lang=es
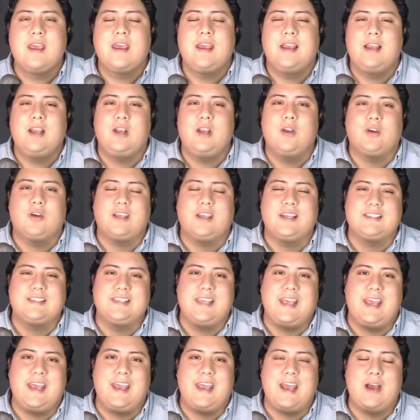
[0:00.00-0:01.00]
lo que
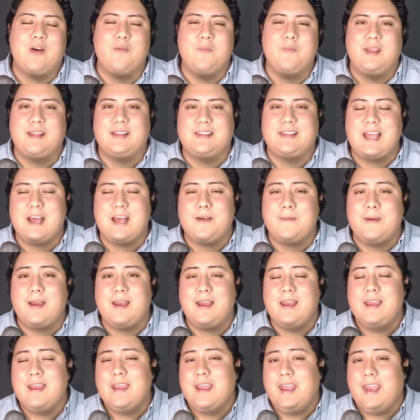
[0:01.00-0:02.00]
se
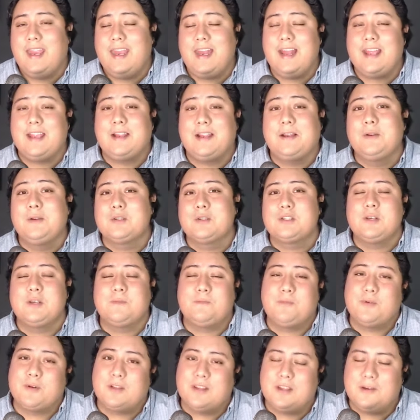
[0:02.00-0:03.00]
aumentaba era incluso
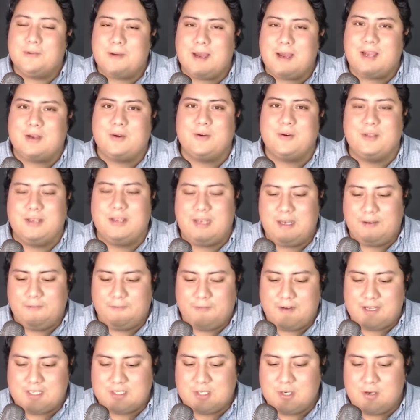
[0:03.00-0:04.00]
por debajo de la
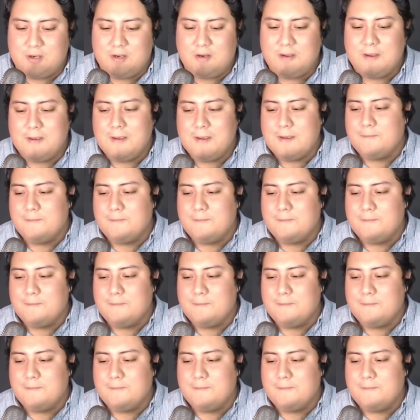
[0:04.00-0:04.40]
inflación.